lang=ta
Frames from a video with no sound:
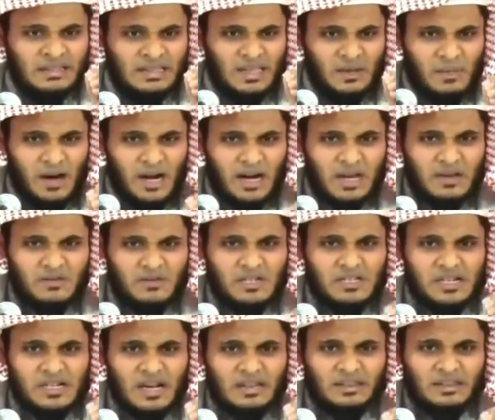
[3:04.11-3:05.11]
இந்த மாதிரி
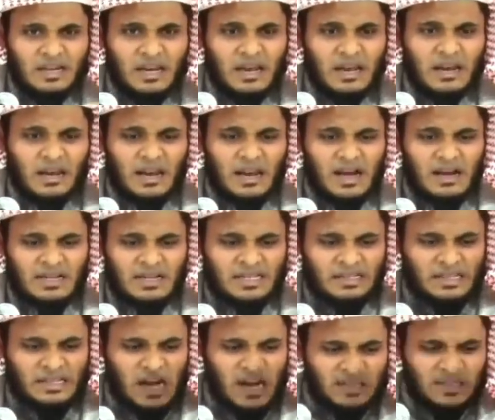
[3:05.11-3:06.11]
விஷயத்தில் எல்லாம்
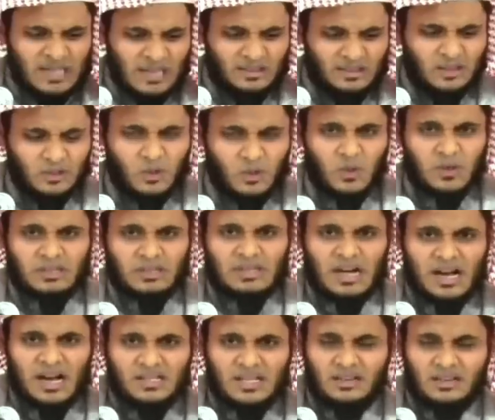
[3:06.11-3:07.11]
இதான் சத்தியம்
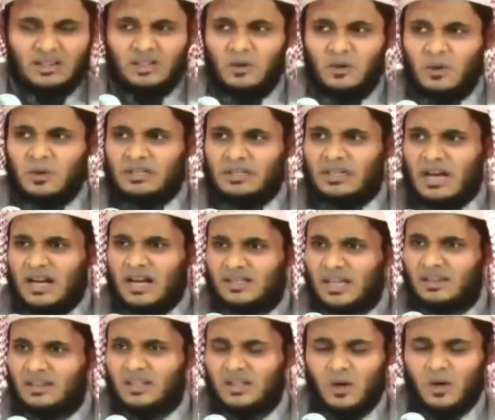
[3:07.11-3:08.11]
இதான் சத்தியம் இதான்
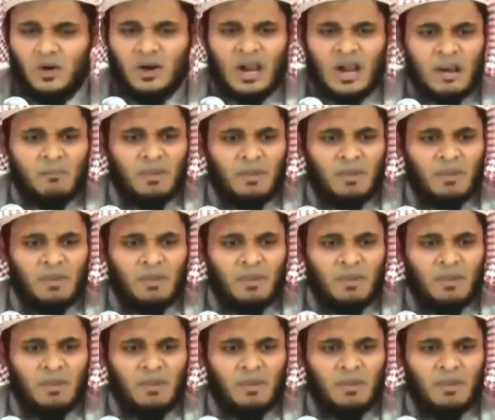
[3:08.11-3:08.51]
சத்தியம்